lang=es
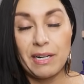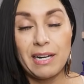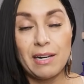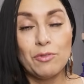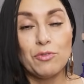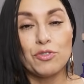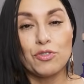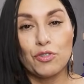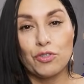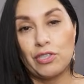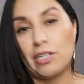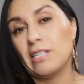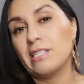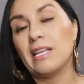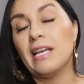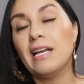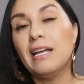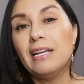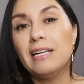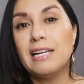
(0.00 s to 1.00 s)
para
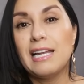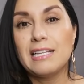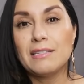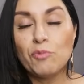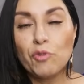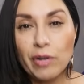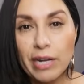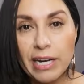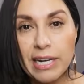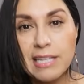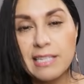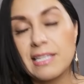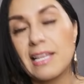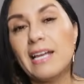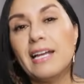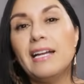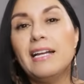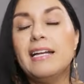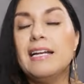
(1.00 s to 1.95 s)
nosotras, las mujeres.